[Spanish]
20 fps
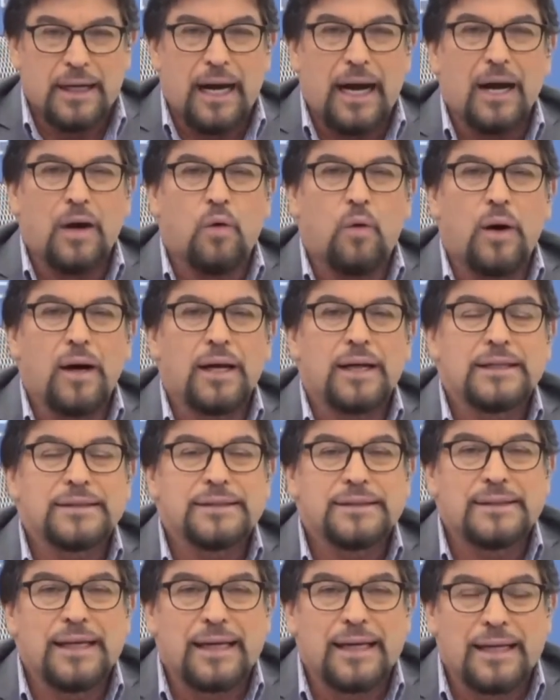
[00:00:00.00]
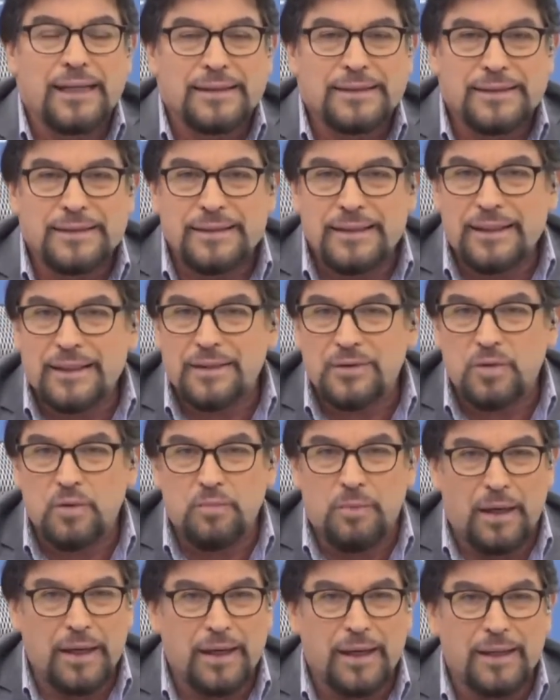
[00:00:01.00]
a cuáles darles
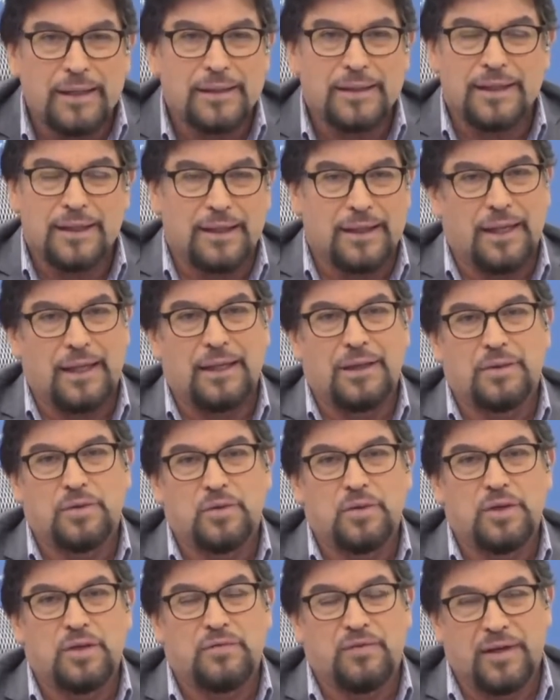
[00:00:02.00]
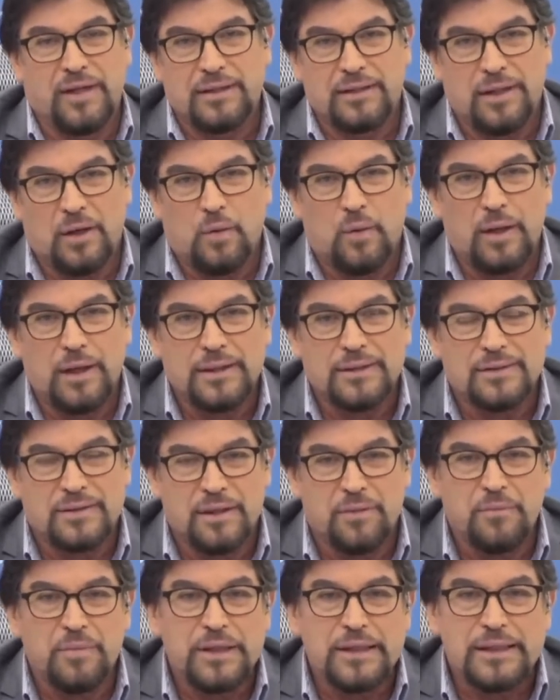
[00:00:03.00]
cierto margen de crédito y frente a cuáles
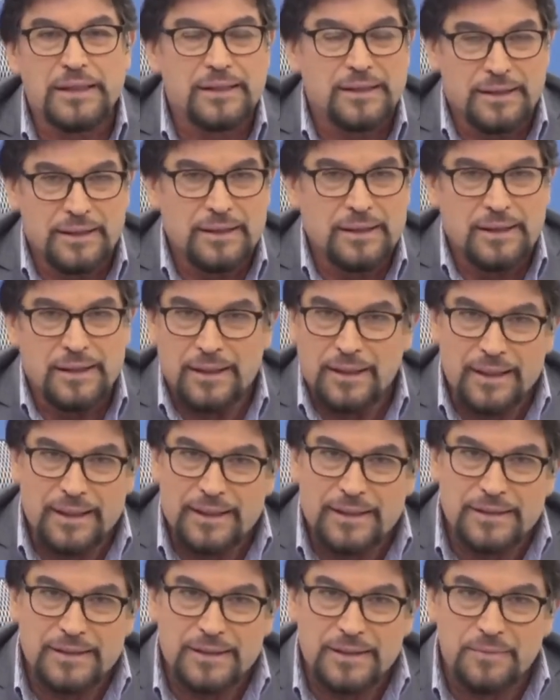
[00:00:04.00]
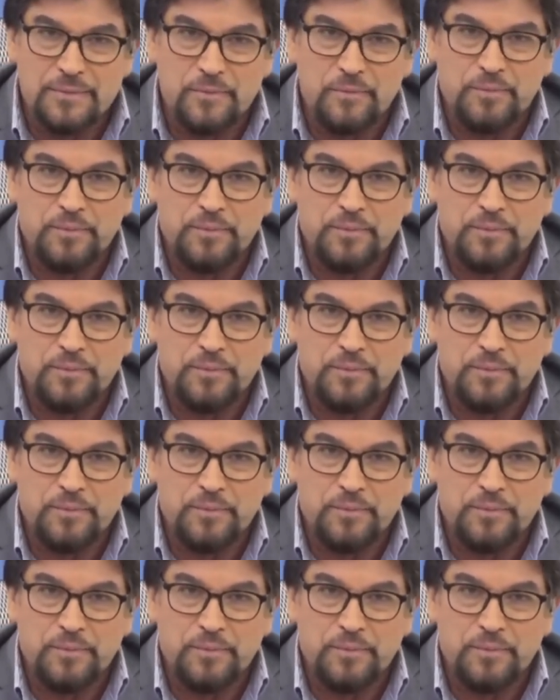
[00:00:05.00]
también reírse?